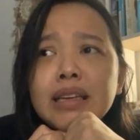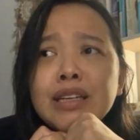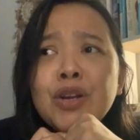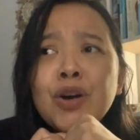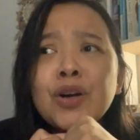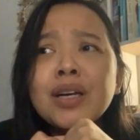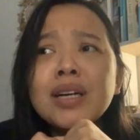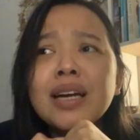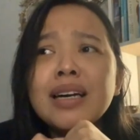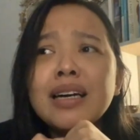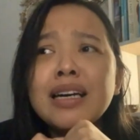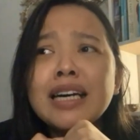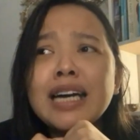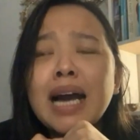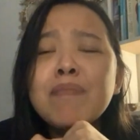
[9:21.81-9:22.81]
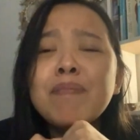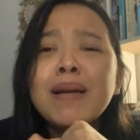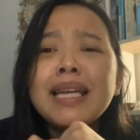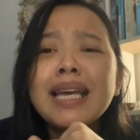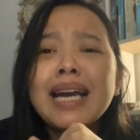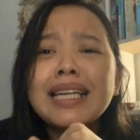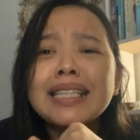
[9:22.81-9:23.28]
"Dok, uh,
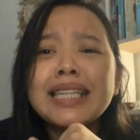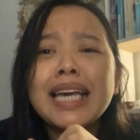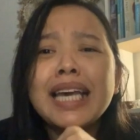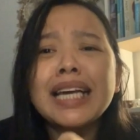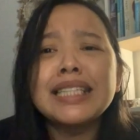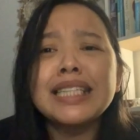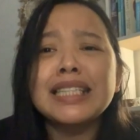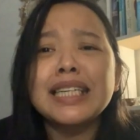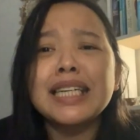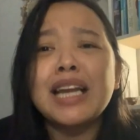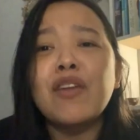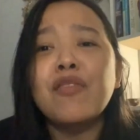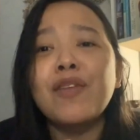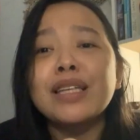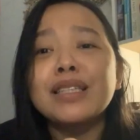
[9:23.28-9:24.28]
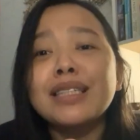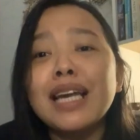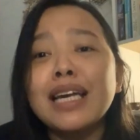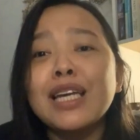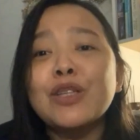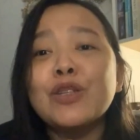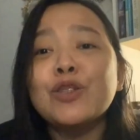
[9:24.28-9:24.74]
kapan ya saya sesak
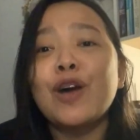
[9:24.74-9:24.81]
nafasnya gitu?"